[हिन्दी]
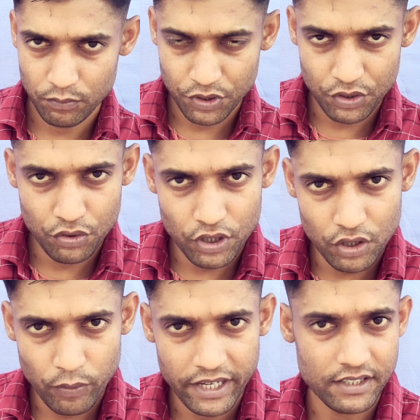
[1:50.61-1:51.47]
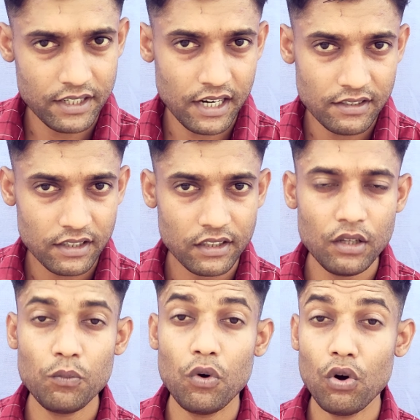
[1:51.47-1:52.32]
वीडियो की नॉइस हटा
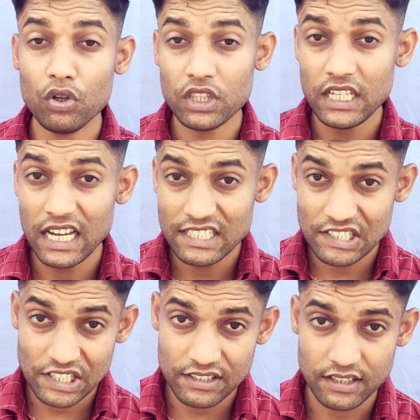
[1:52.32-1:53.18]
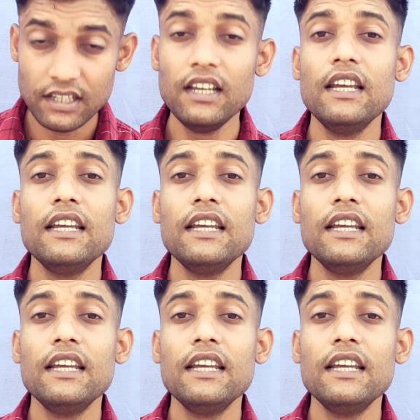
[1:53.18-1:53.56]
सकते हैं बहुत ही अच्छे से